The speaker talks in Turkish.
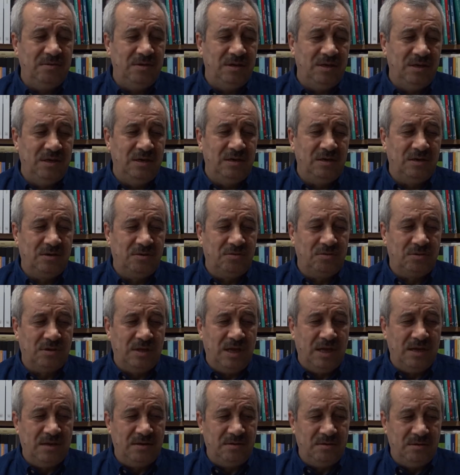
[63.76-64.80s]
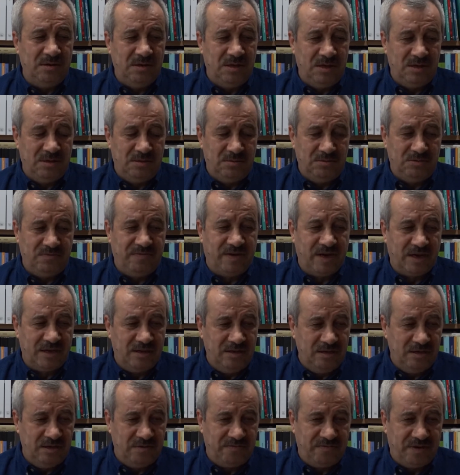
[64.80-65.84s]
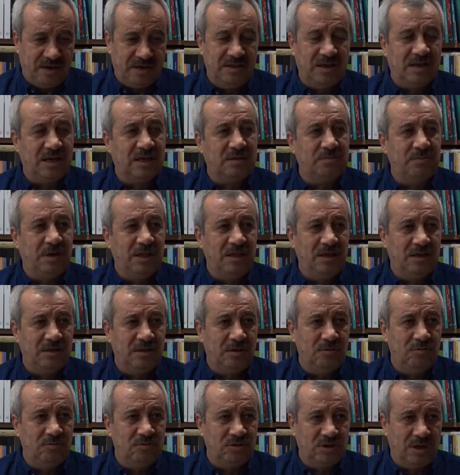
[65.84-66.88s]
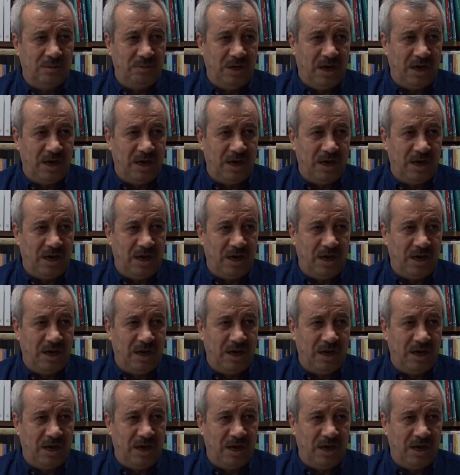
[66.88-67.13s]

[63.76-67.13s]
e, Kürtler e, farklı farklı katmanlardan oluşan bir